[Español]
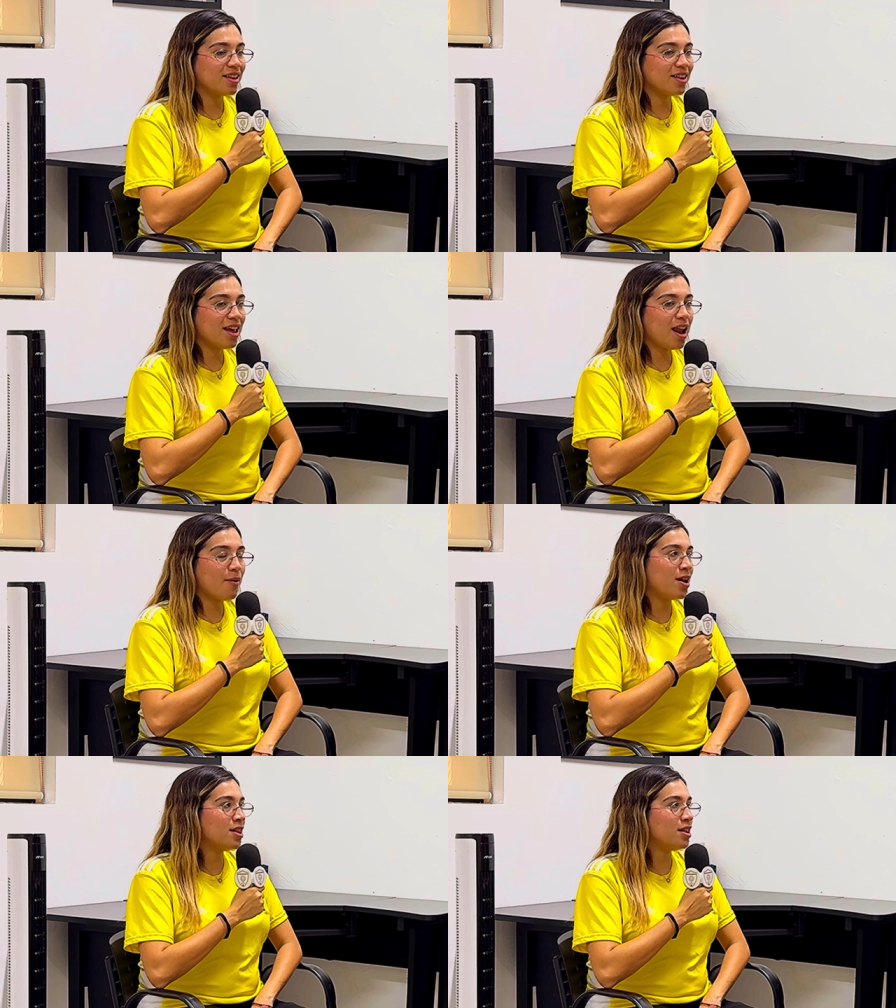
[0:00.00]
de, la
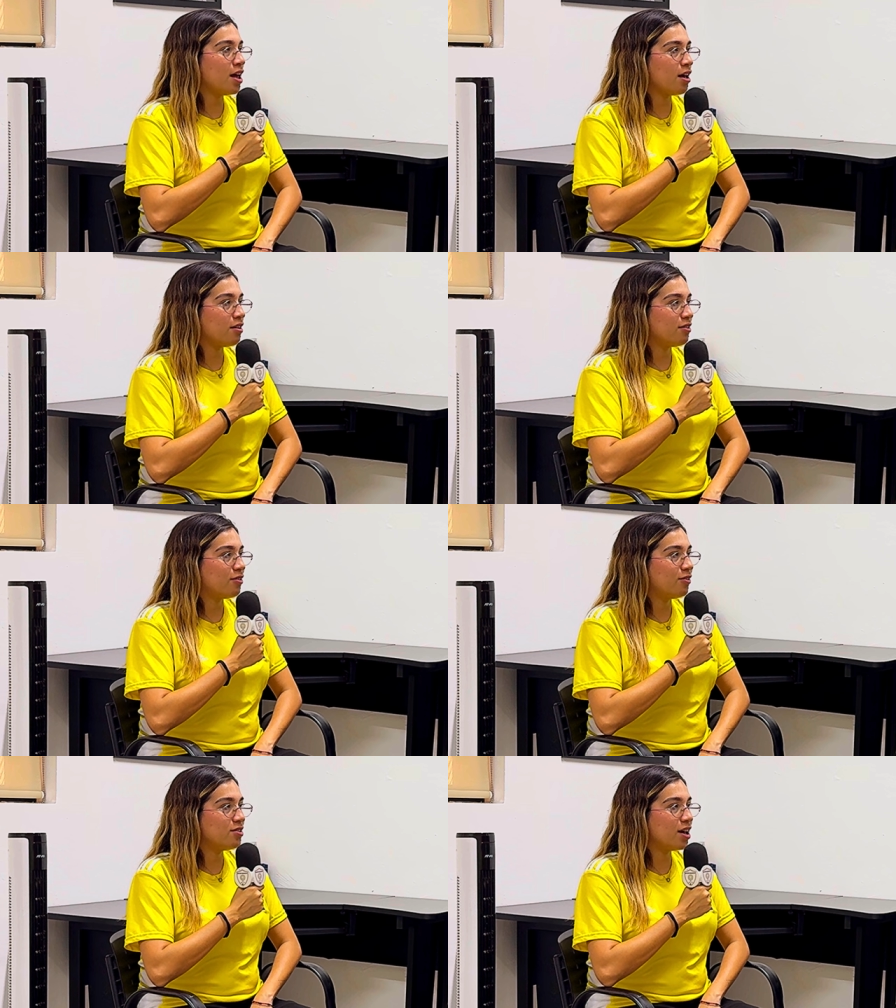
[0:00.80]
valentía.
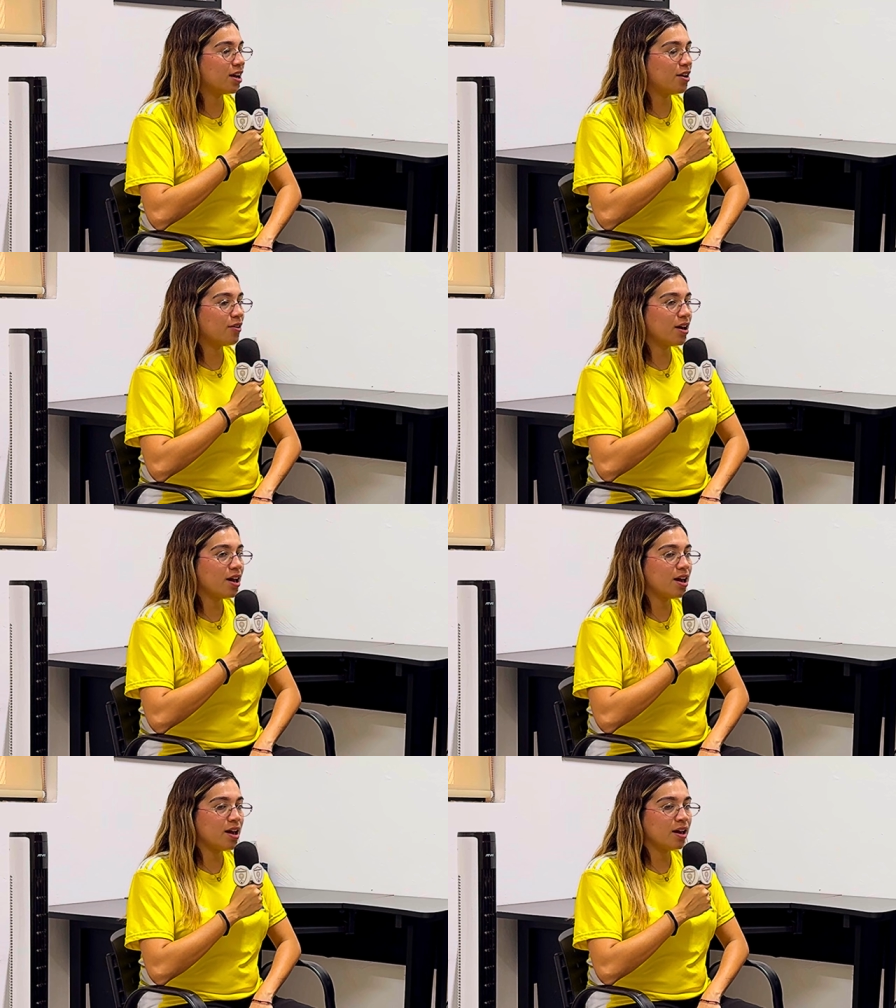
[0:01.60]
O sea, creo
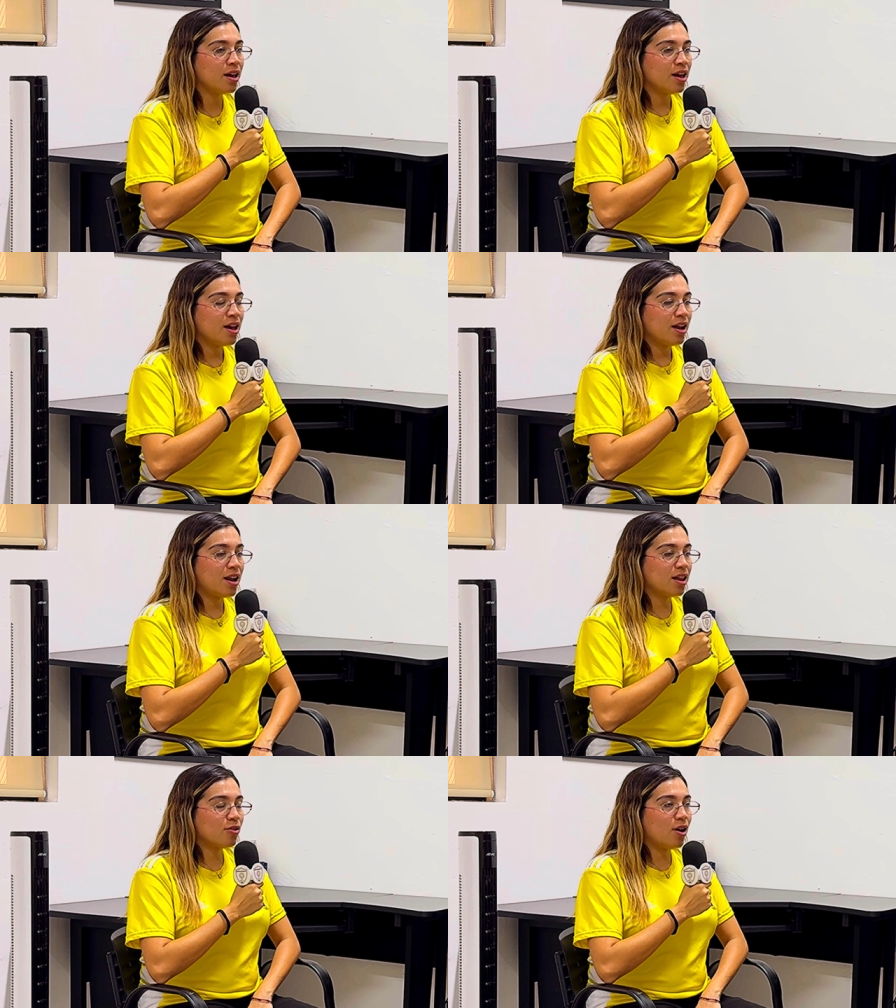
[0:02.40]
que
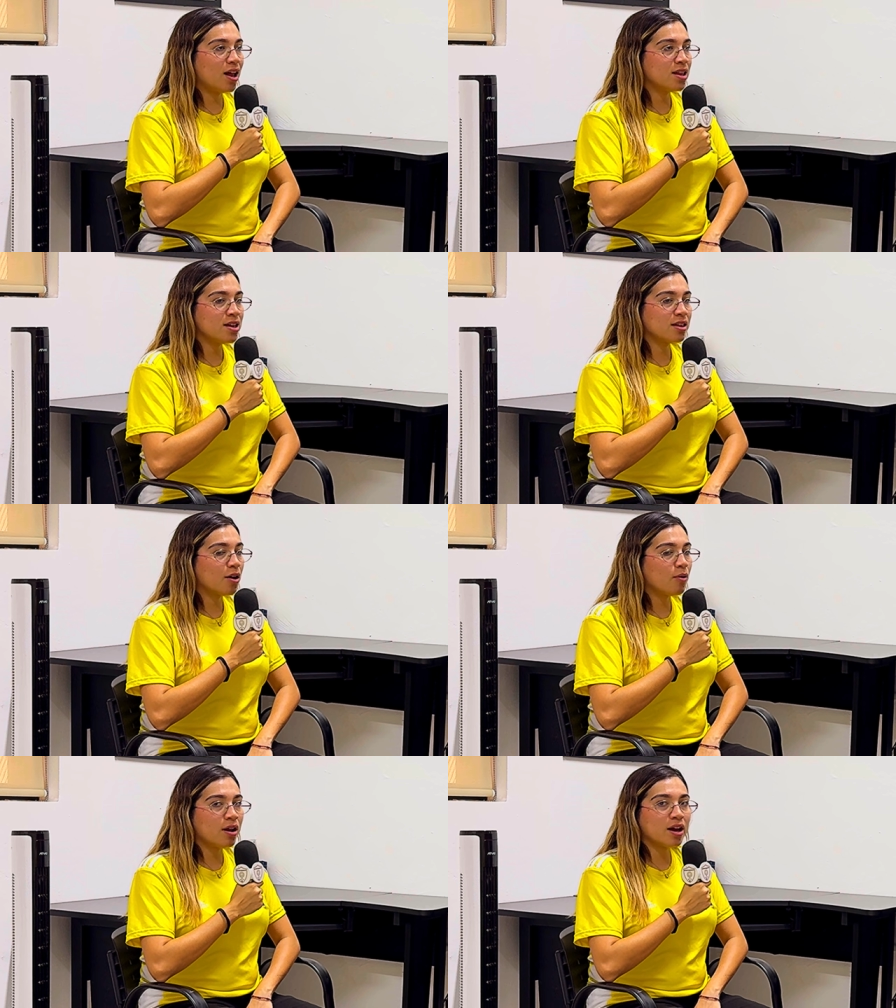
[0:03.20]
todas las niñas que
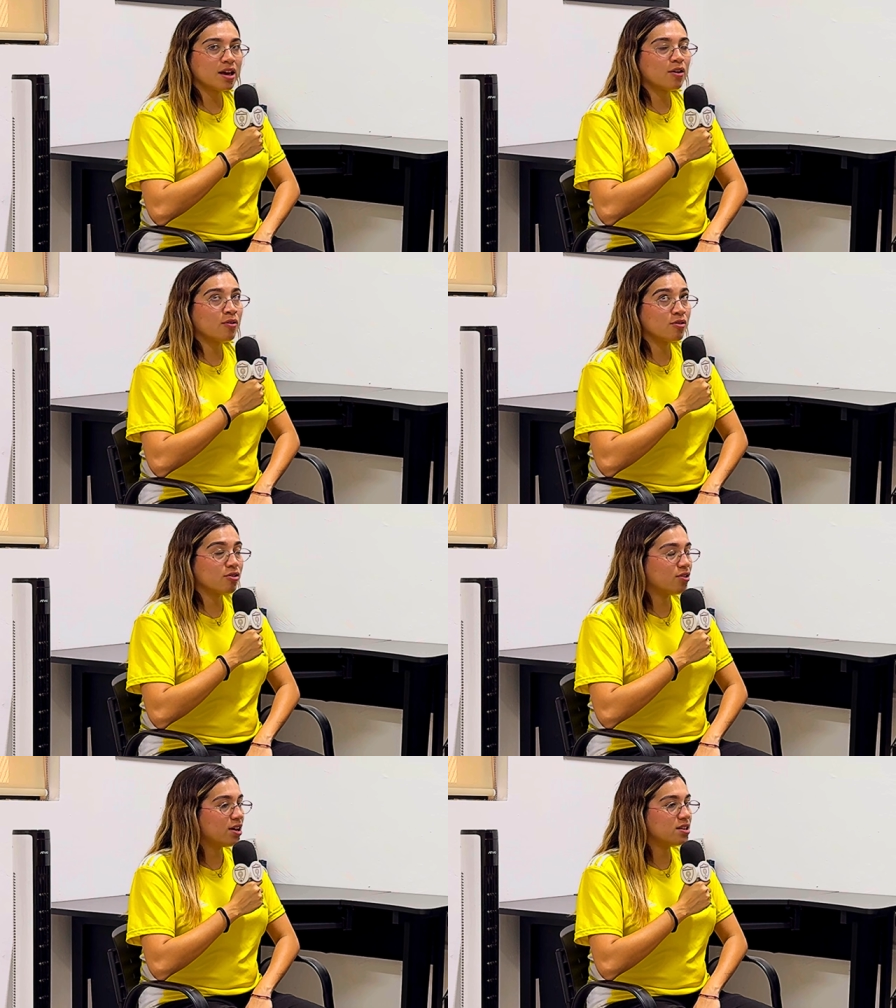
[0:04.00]
juegan aquí con
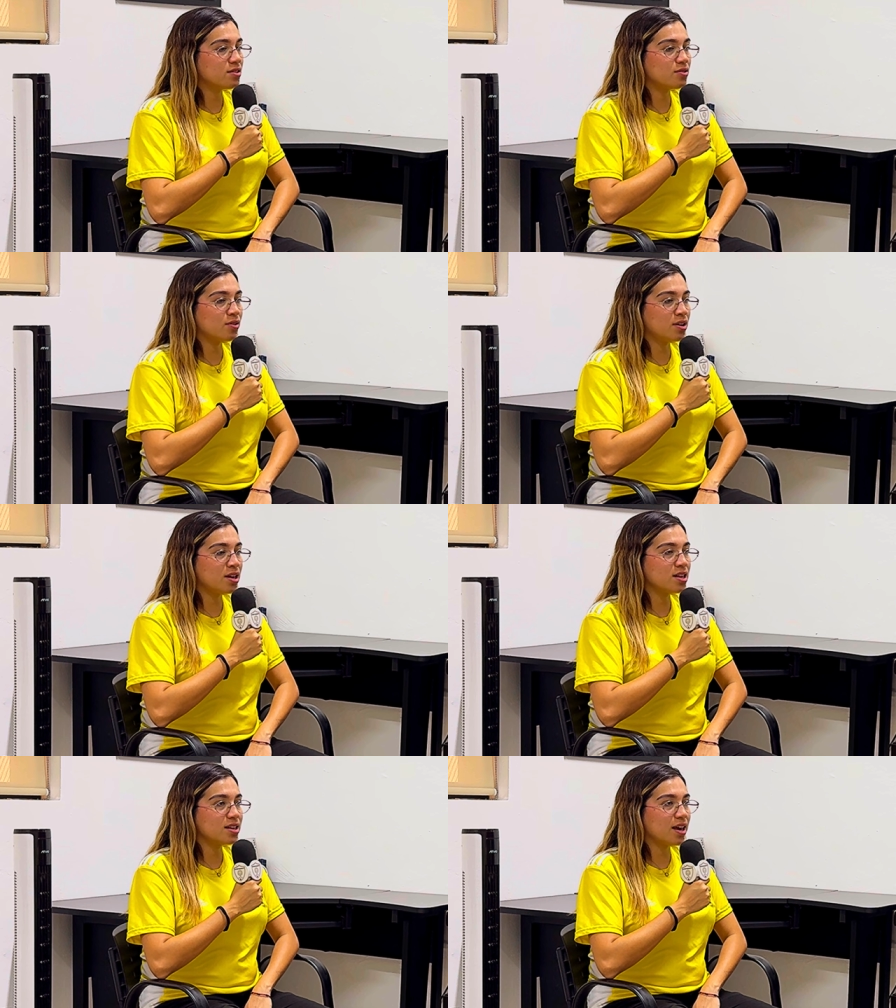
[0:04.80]
nosotras son
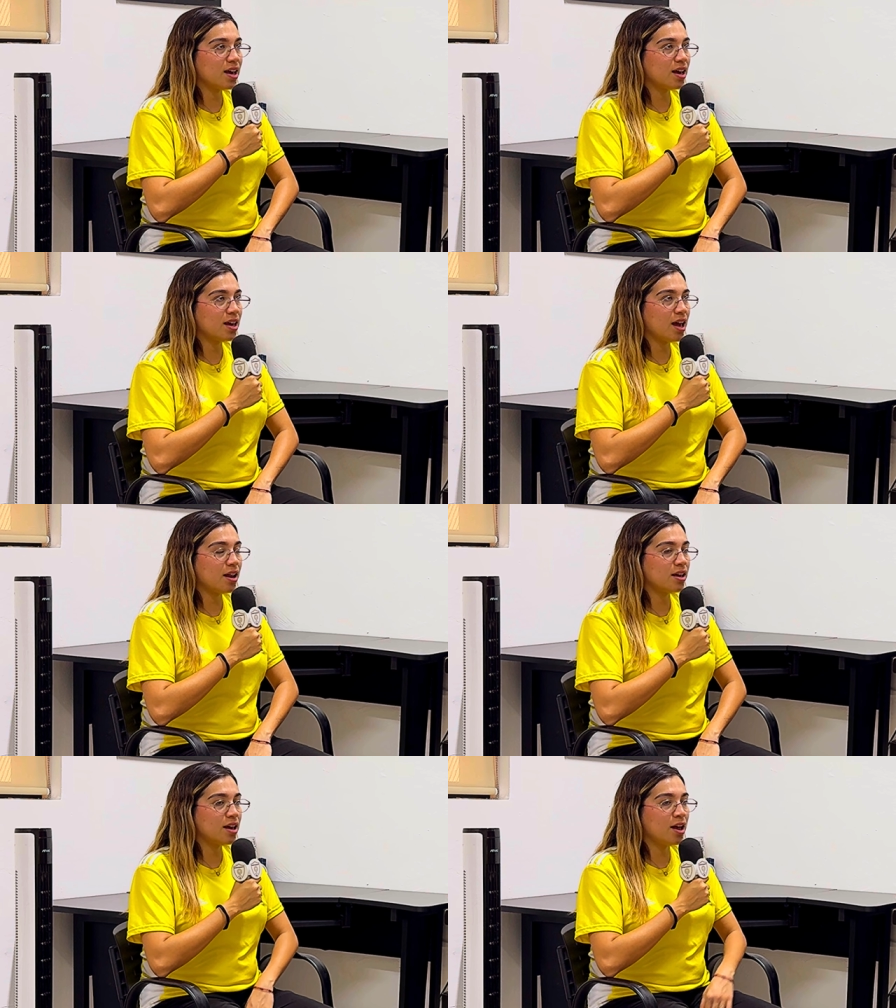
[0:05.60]
niñas que,
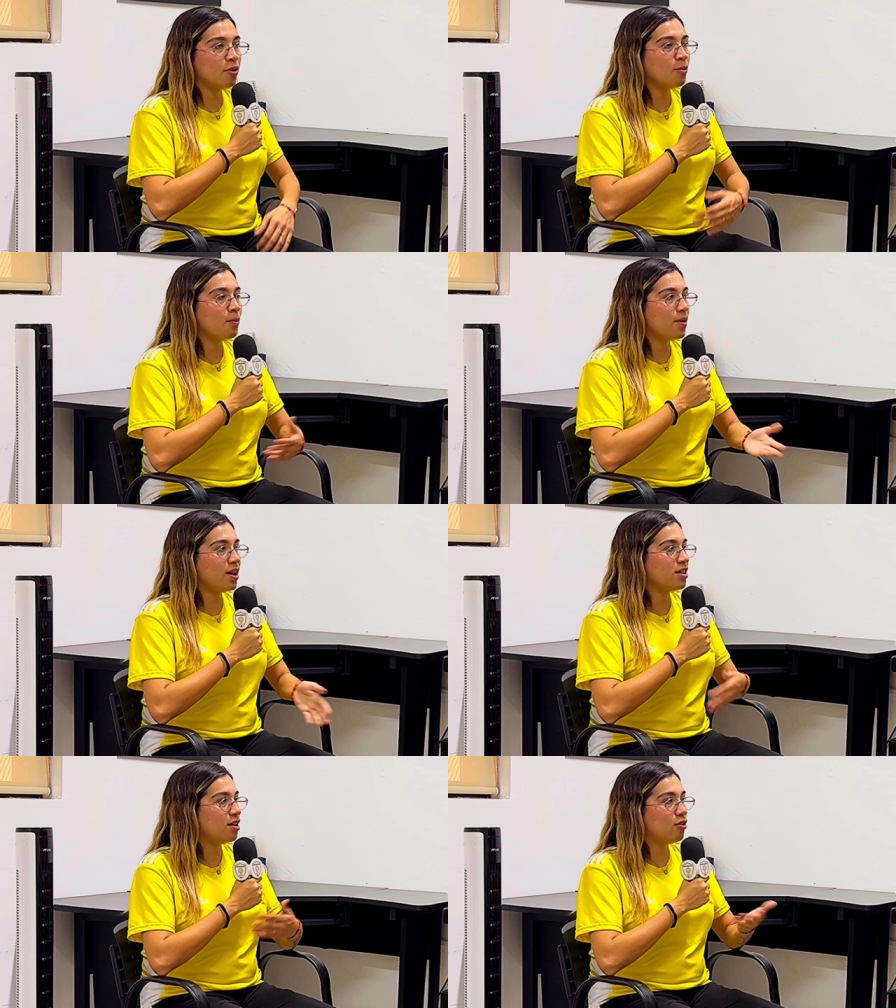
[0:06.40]
eh, quieren
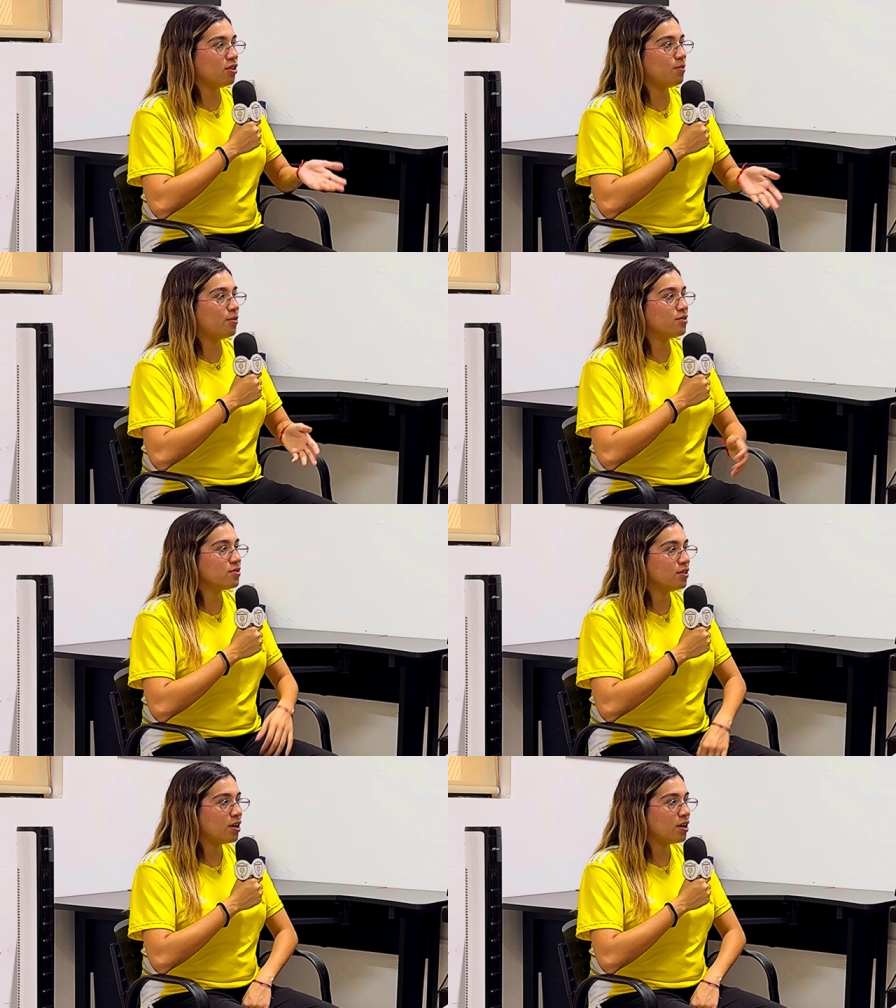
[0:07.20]
romper estereotipos